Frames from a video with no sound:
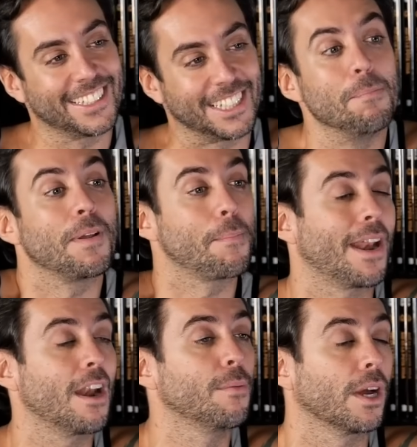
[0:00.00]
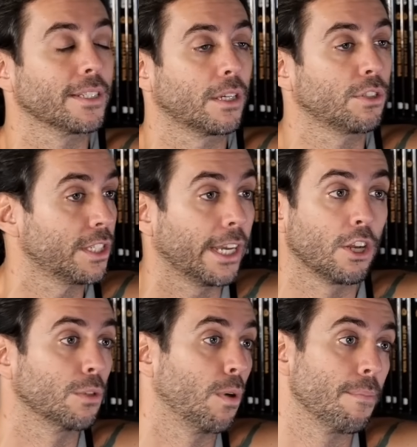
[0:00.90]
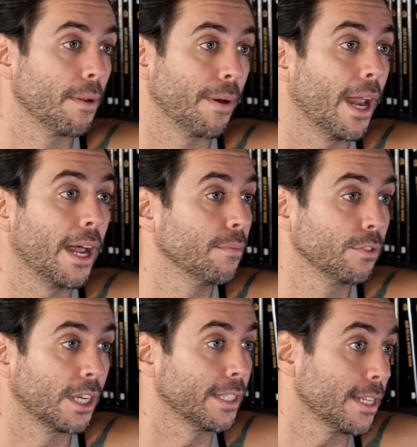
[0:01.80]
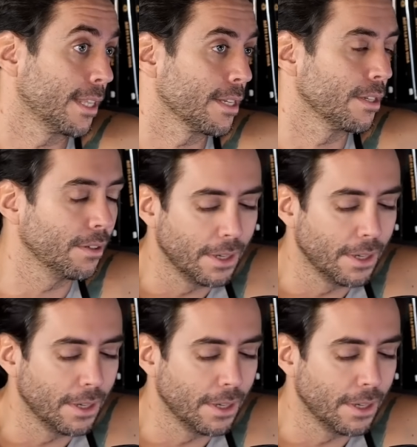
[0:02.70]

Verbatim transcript: sin prepararlo, porque estas cosas sí que no se pueden claro, preparar, muchas de estas, ¿no?